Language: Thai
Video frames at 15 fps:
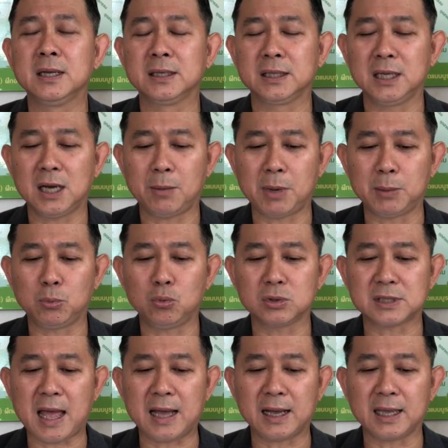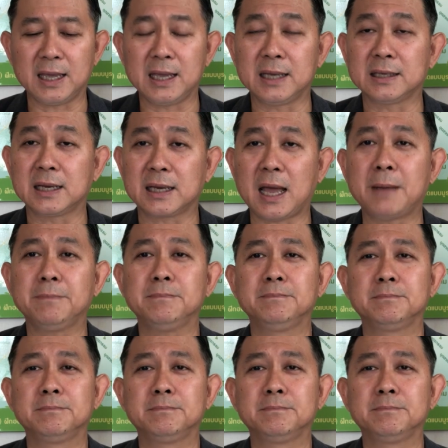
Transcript: ที่เราเป็นผู้สร้างเองนะครับ